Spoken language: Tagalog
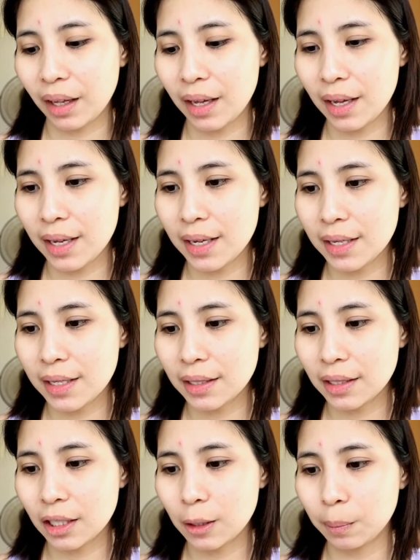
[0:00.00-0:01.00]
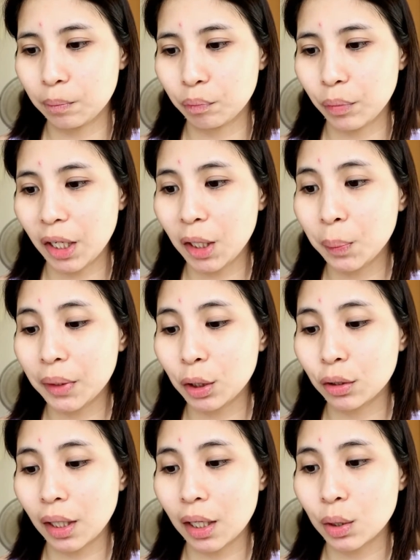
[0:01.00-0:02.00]
And meron pa
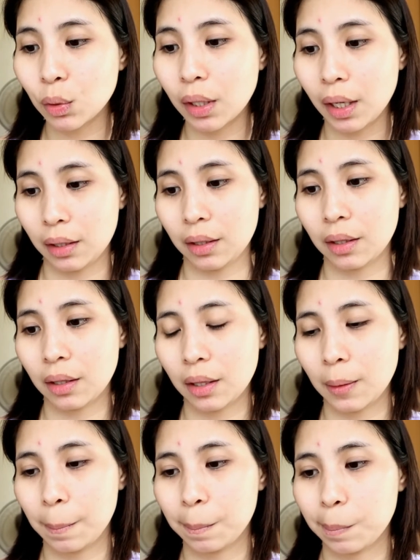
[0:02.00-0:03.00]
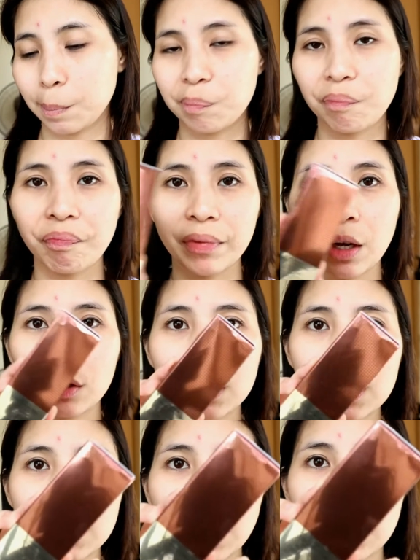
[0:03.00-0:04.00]
ditong nakasulat on
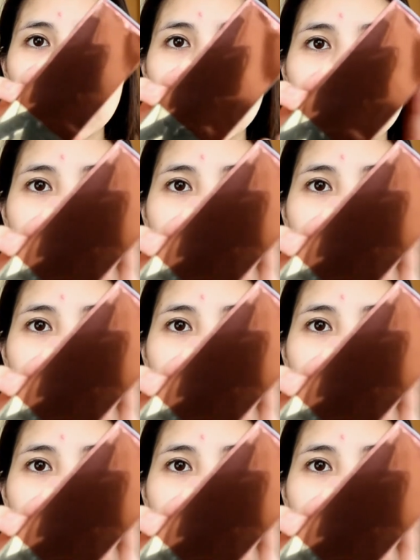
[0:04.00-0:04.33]
this side.